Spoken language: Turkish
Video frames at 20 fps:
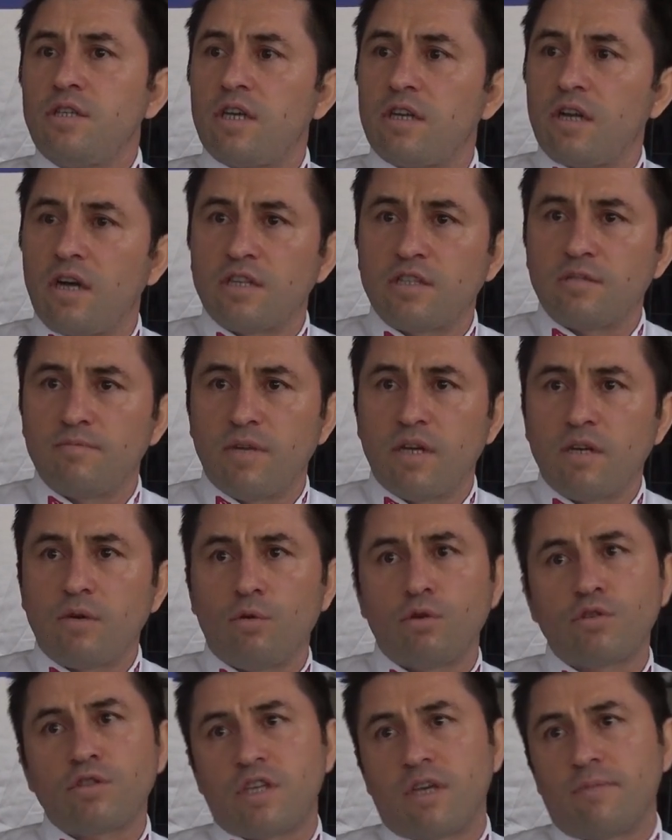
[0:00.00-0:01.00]
yeri açma,
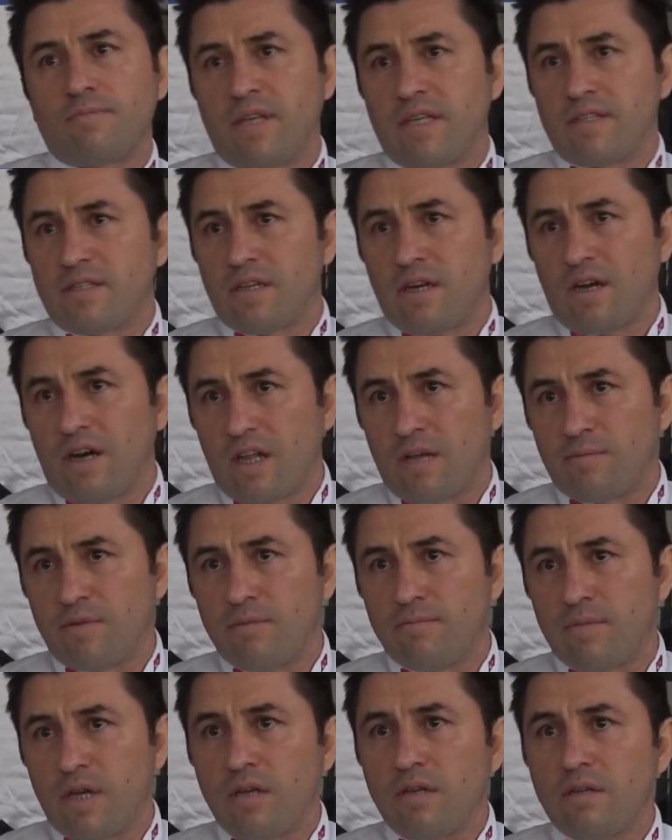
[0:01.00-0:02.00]
COSGAP destek
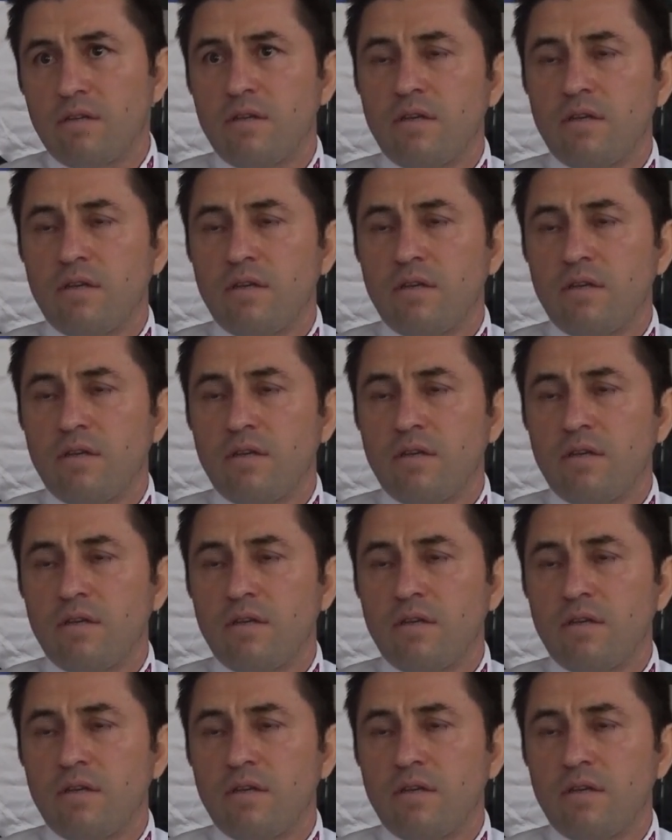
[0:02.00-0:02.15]
alabilme,